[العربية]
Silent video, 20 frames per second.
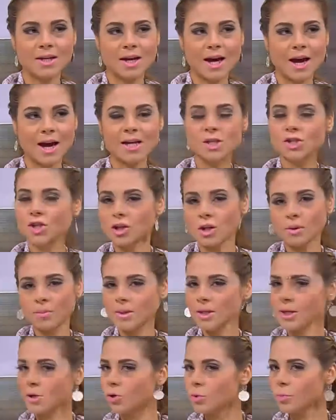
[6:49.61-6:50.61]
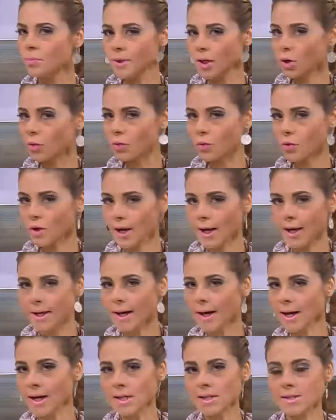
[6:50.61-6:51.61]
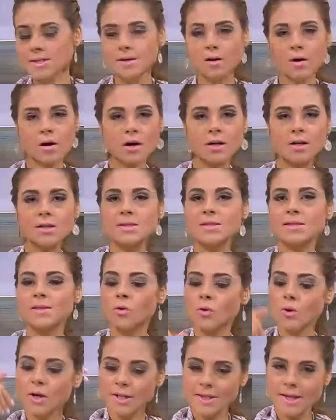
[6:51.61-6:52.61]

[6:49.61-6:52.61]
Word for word: عايشه طبيعي وبتاكل كل حاجه عادي خالص كل